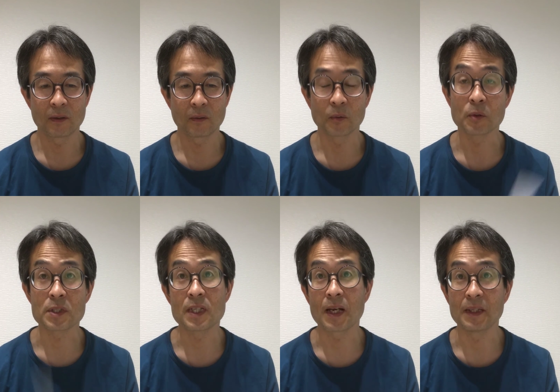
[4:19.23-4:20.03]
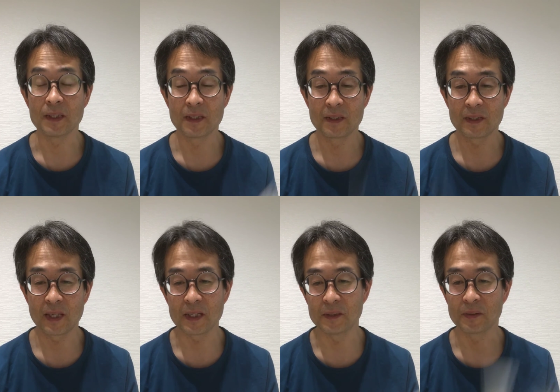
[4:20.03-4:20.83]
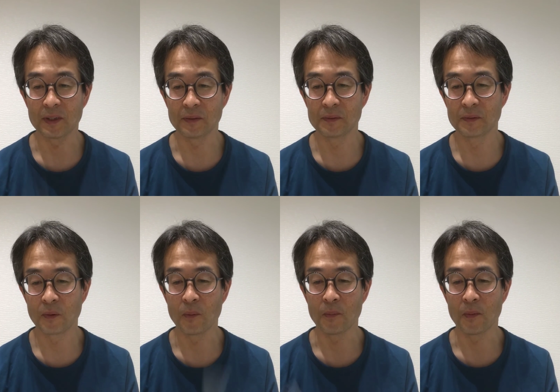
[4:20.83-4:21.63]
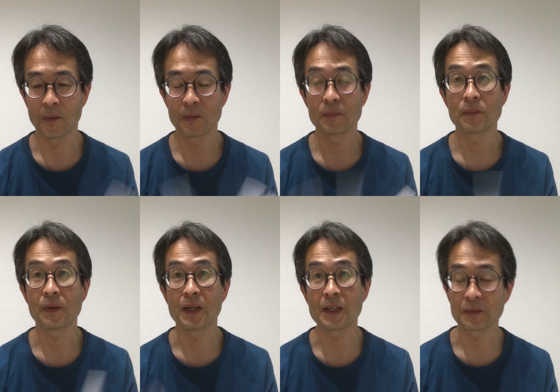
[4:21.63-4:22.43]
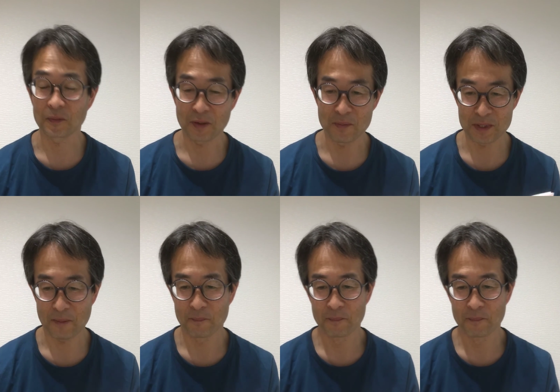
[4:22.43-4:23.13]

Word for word: この時代に元気の出る本をありがとうございました、